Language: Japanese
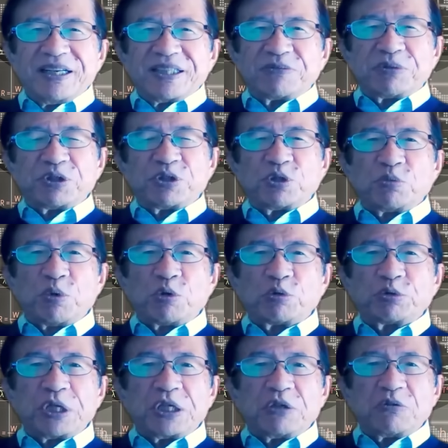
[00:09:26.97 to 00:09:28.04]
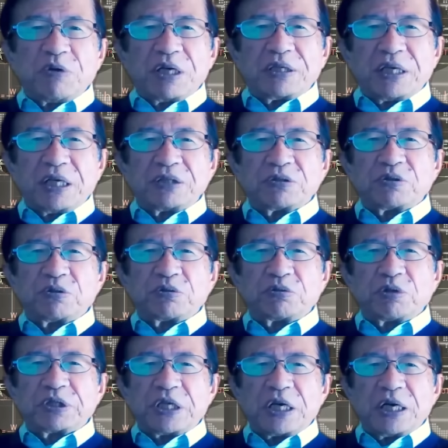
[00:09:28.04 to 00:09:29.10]
つまりその目的は男女共
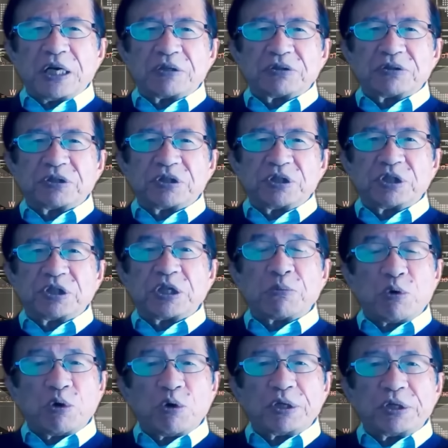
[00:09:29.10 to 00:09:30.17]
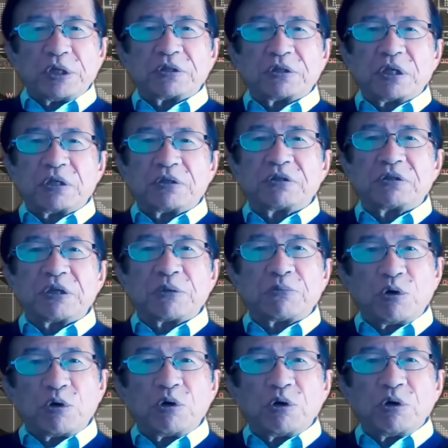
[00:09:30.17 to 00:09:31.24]
同参画室にしても NHK にして
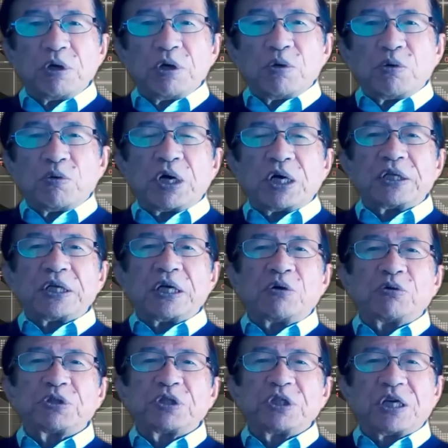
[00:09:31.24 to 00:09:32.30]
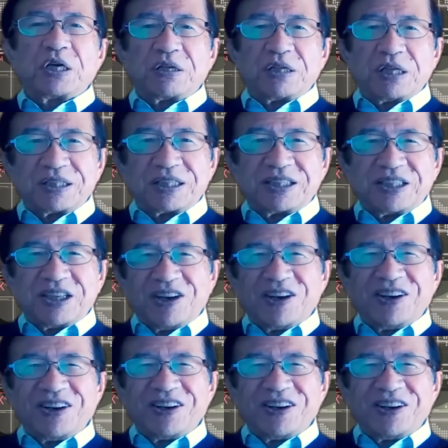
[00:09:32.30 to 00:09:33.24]
もお金が欲しいからなんですよ。